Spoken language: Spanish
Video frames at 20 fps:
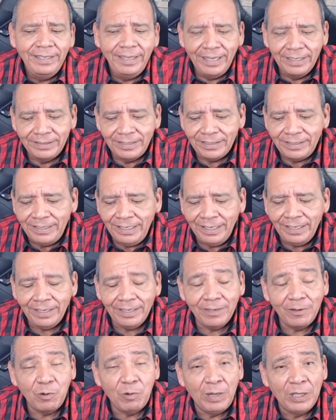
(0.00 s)
Es
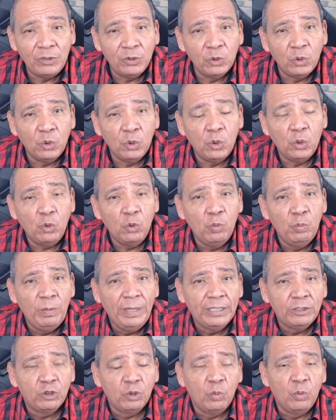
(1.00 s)
decir, cuando
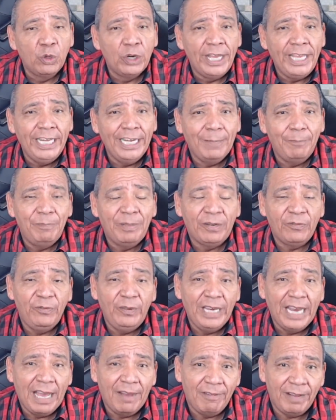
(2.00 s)
Humberto Moreira
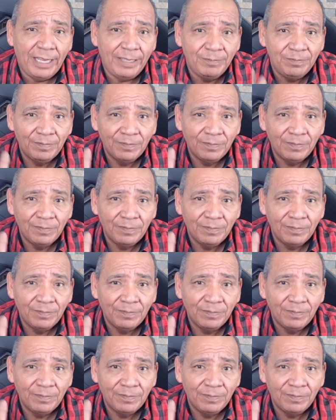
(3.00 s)
perfilaba